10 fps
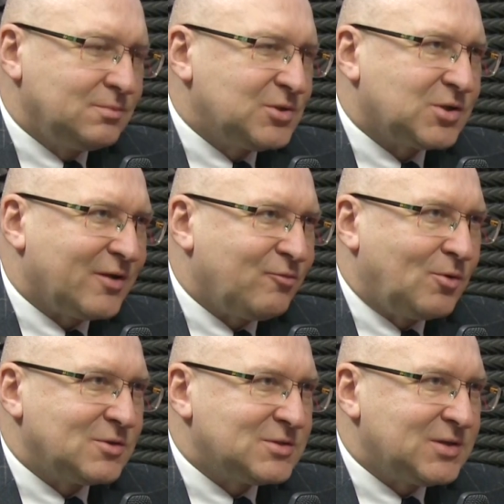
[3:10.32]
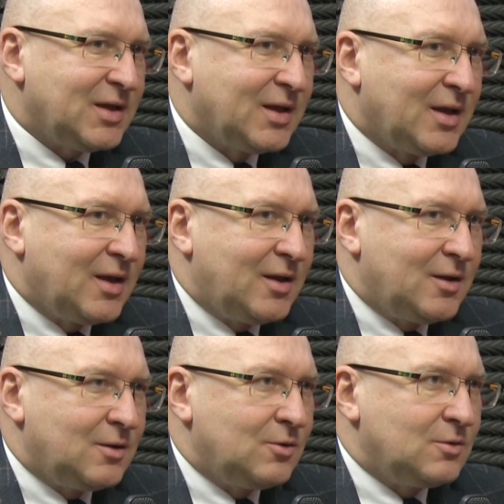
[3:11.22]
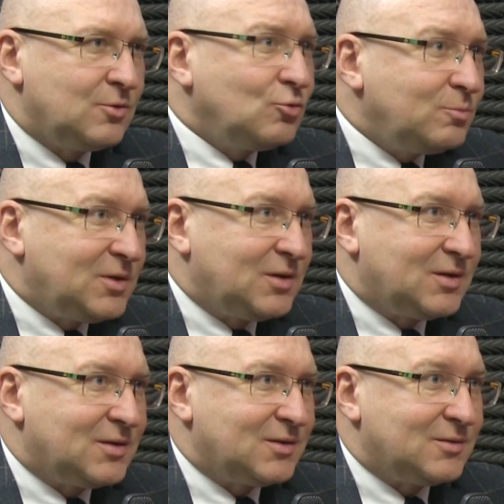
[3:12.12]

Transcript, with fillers: mieszka w Polsce, e, lubi e,